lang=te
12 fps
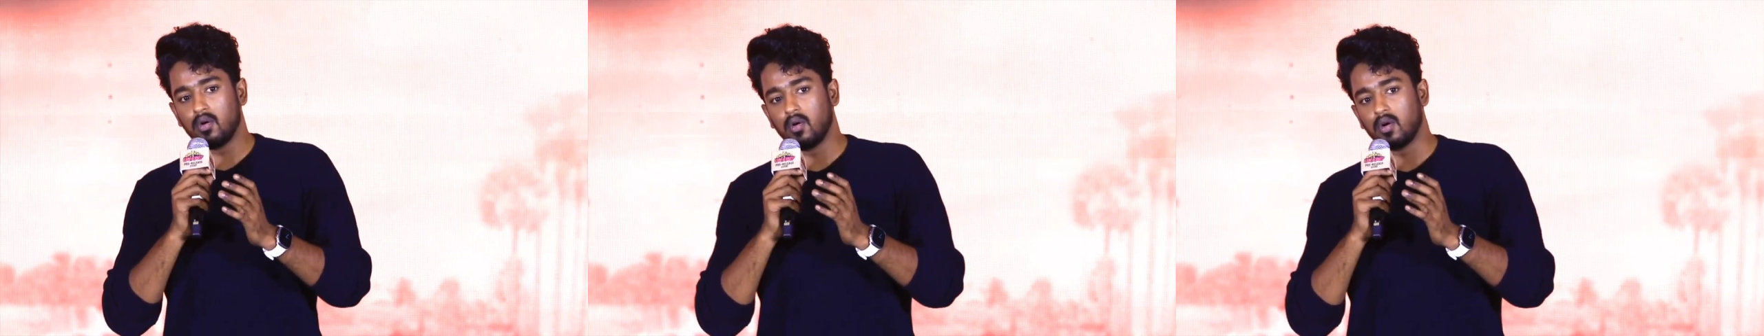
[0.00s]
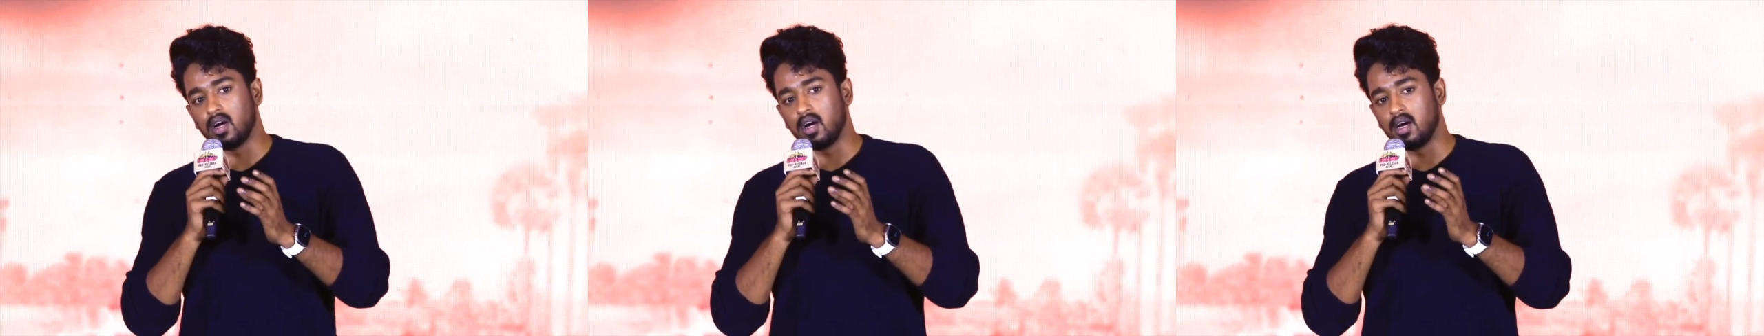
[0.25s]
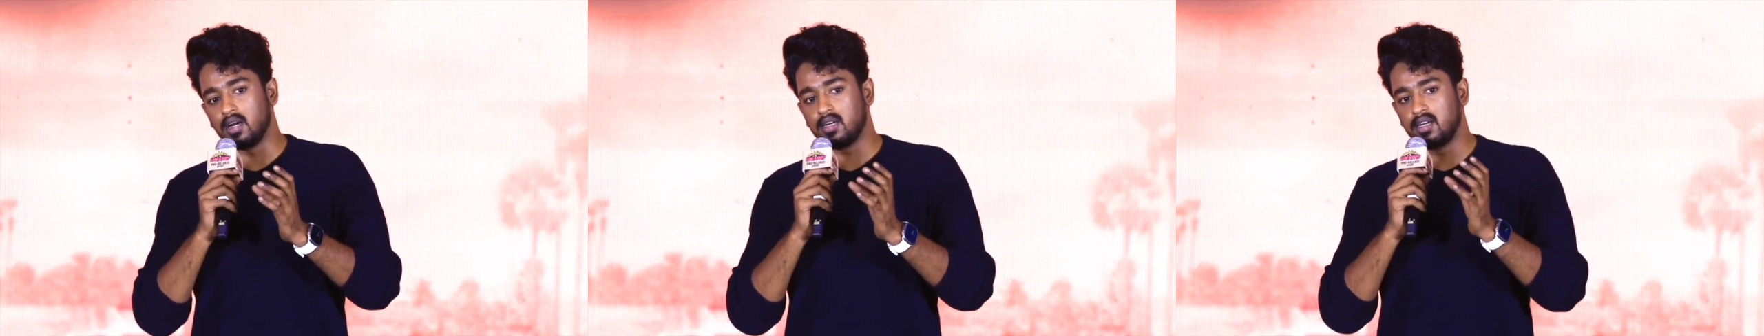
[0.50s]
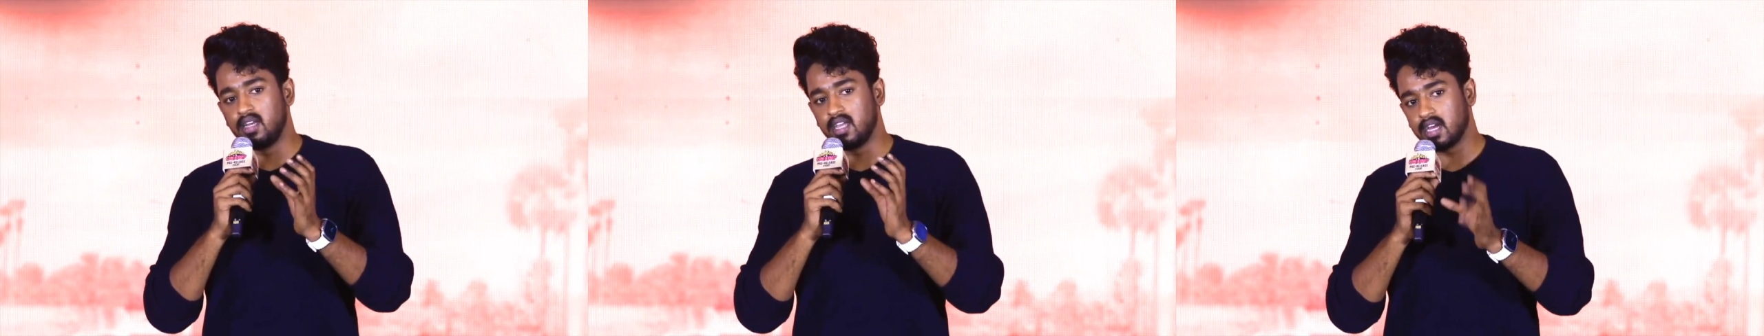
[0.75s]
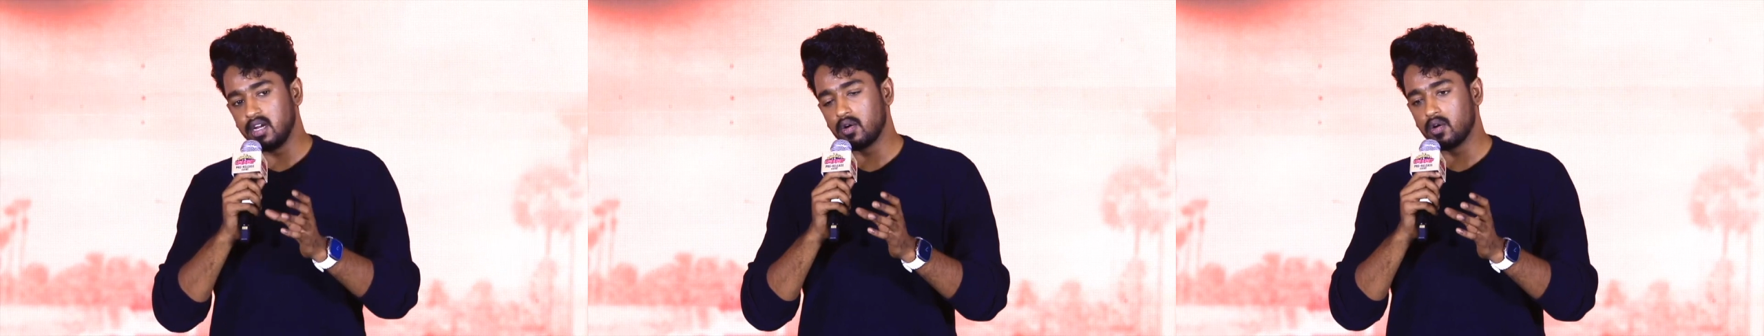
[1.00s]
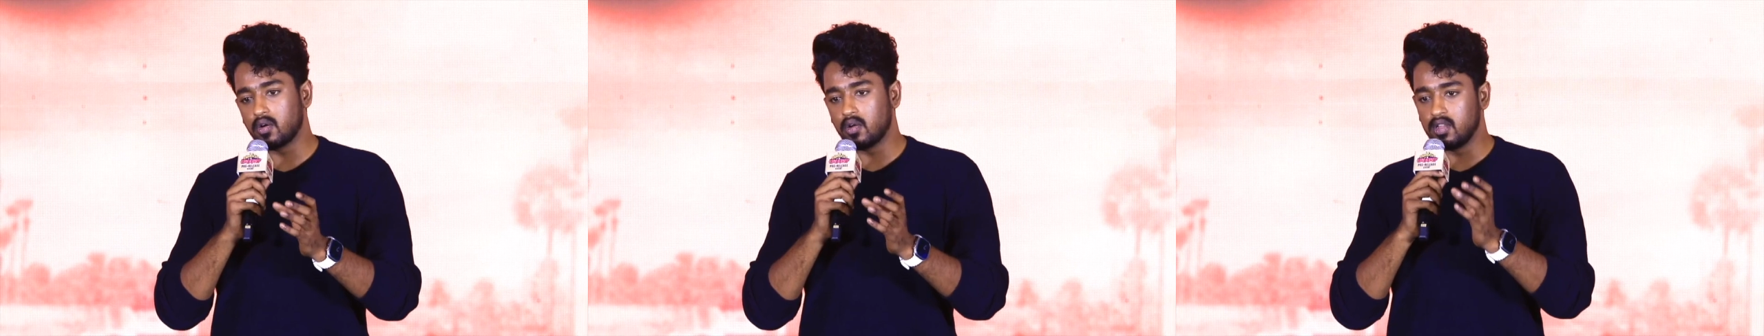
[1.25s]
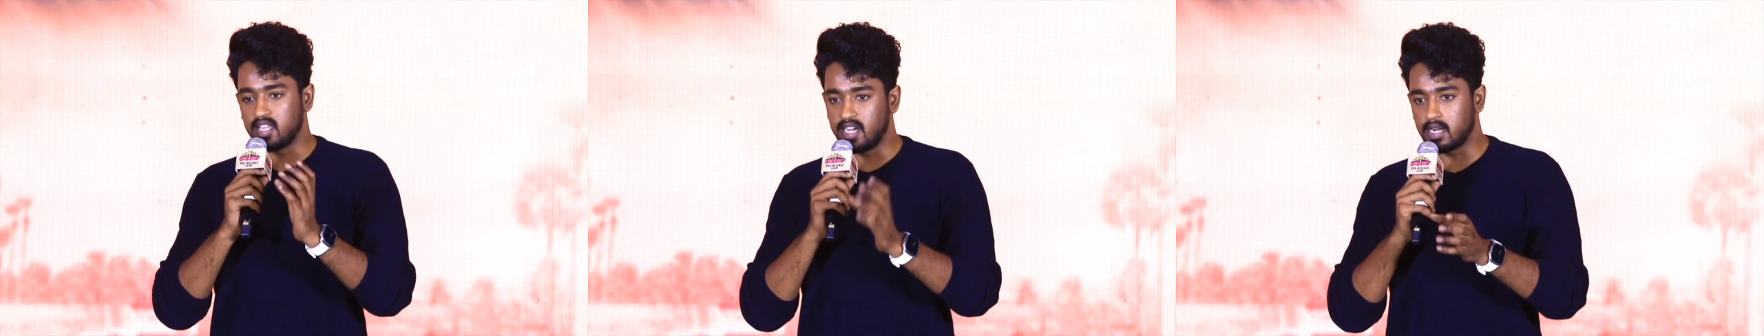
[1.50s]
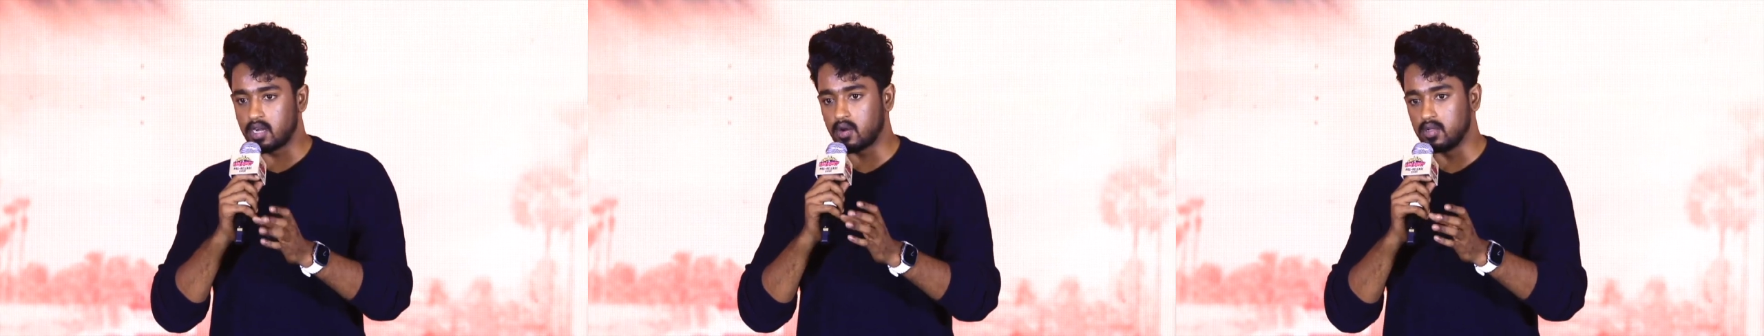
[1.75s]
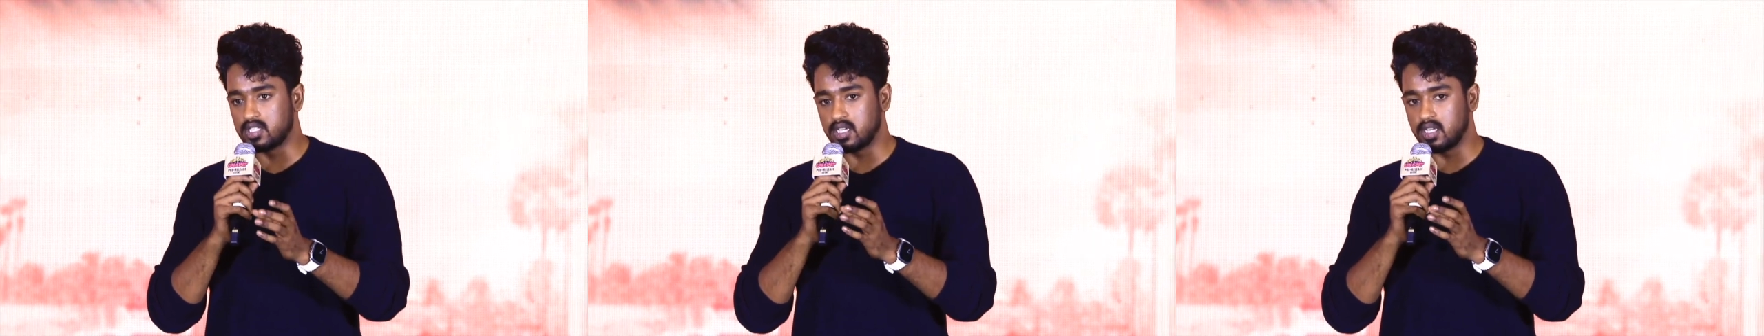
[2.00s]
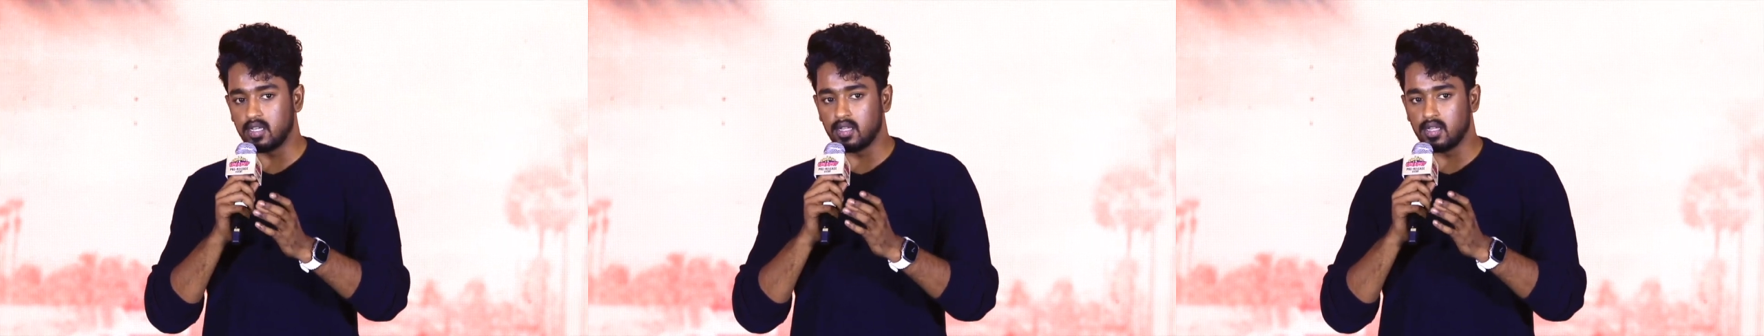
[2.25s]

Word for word: ఒక టికెట్ని కొనుక్కొని థియేటర్కి వచ్చి